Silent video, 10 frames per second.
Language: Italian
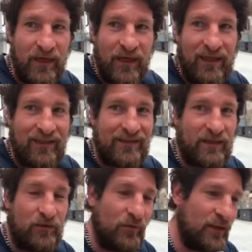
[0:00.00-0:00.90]
ed è
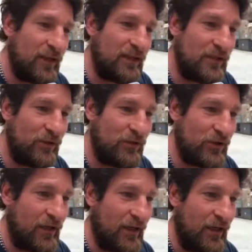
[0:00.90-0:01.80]
stato fantastico e ci
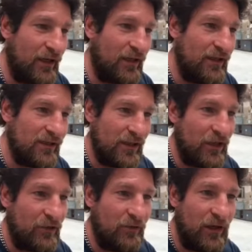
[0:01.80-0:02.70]
ha
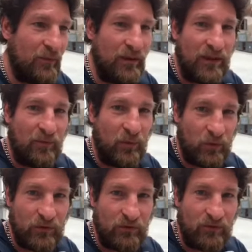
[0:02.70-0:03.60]
insegnato veramente
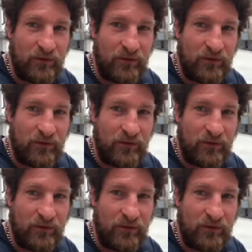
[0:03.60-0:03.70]
molto.